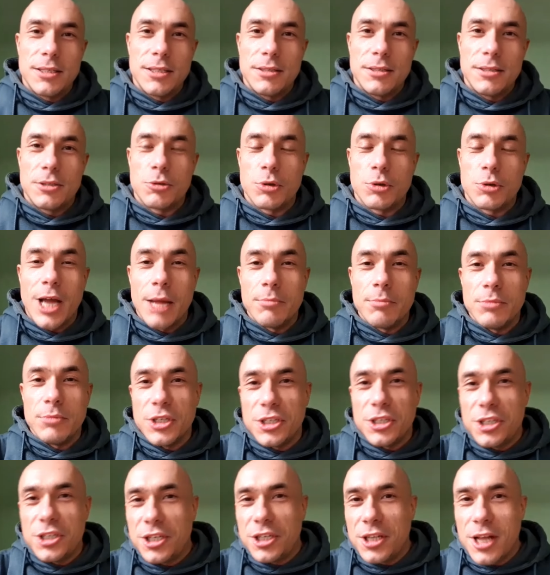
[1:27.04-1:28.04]
Szukałem
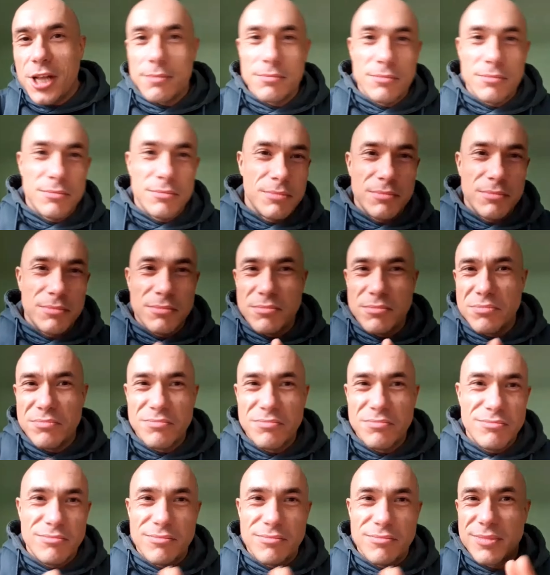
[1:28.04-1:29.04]
gdzieś tam,
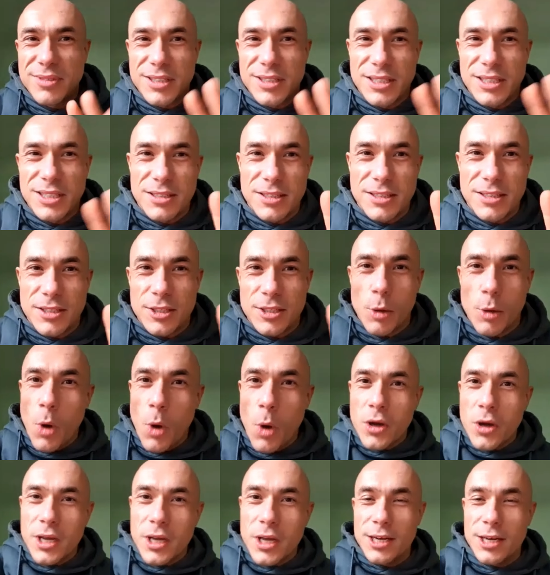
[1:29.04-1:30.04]
co
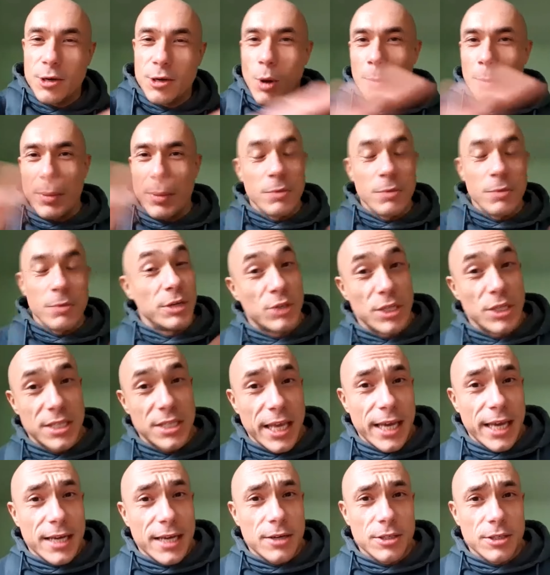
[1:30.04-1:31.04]
mogę, łapałem się
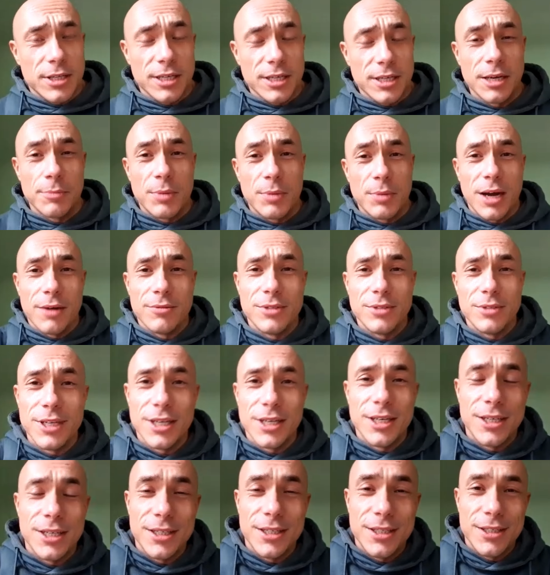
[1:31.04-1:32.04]
wszystkiego tak
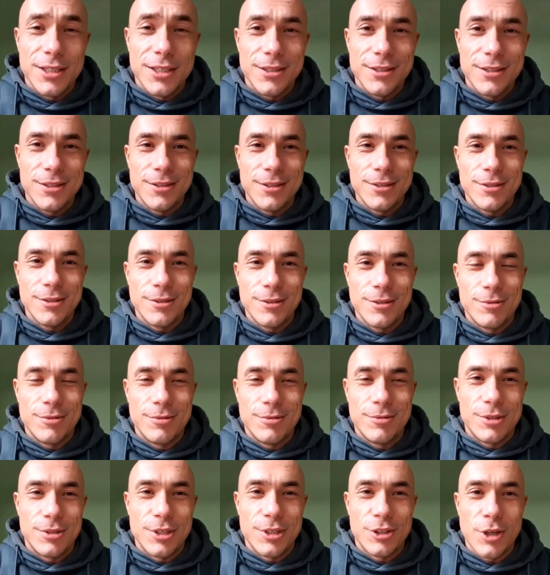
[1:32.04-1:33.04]
naprawdę. I,
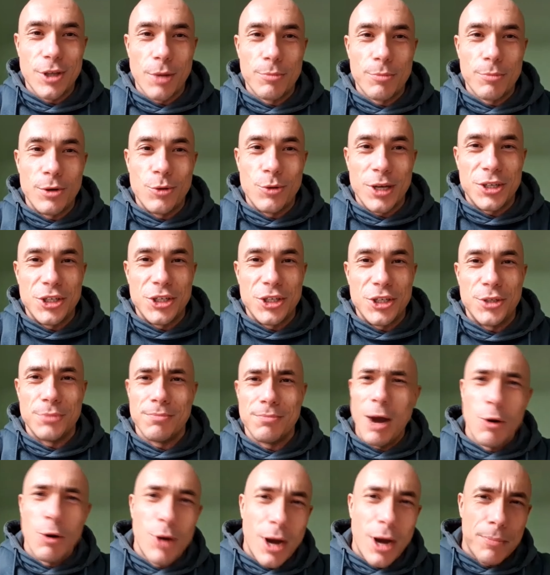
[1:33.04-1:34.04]
czy to był jakiś
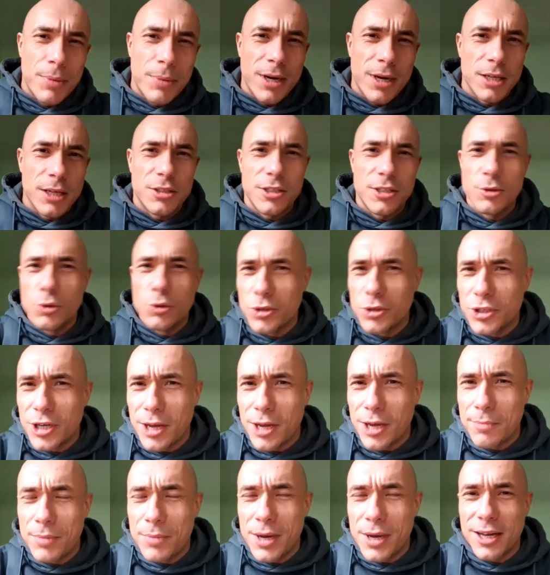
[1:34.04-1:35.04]
mały aparat, czy duży
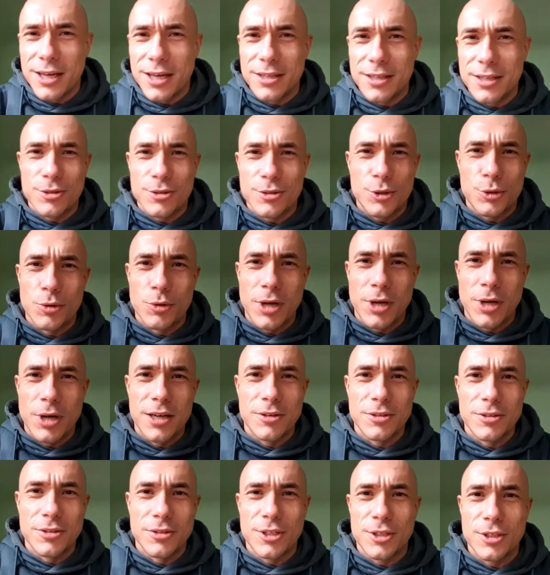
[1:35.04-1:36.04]
aparat,
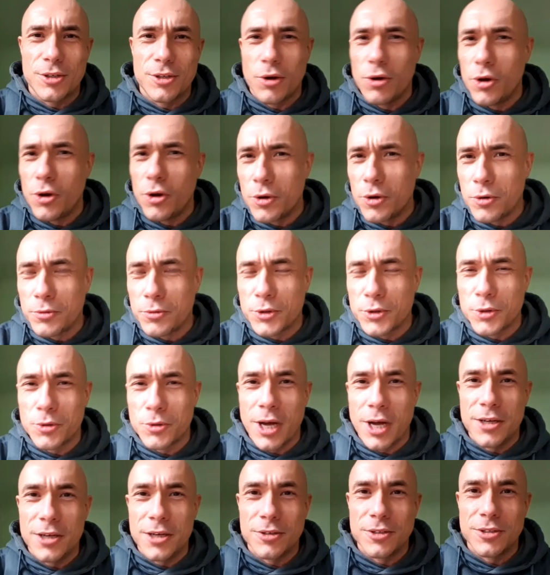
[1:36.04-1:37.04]
szukając kolorów,
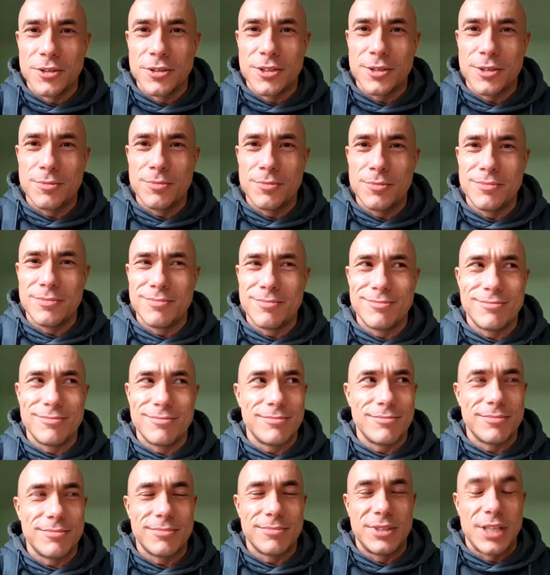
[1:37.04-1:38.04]
szukając
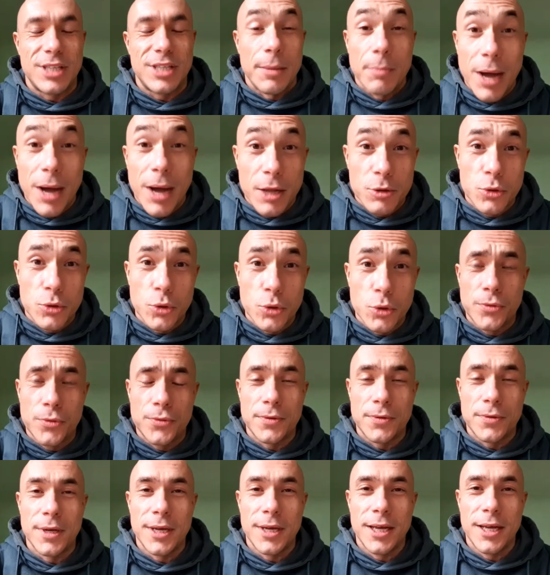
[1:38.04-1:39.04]

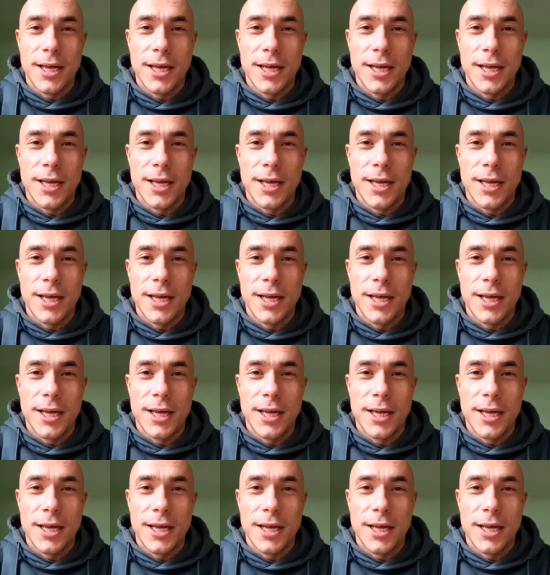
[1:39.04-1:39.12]
tematów.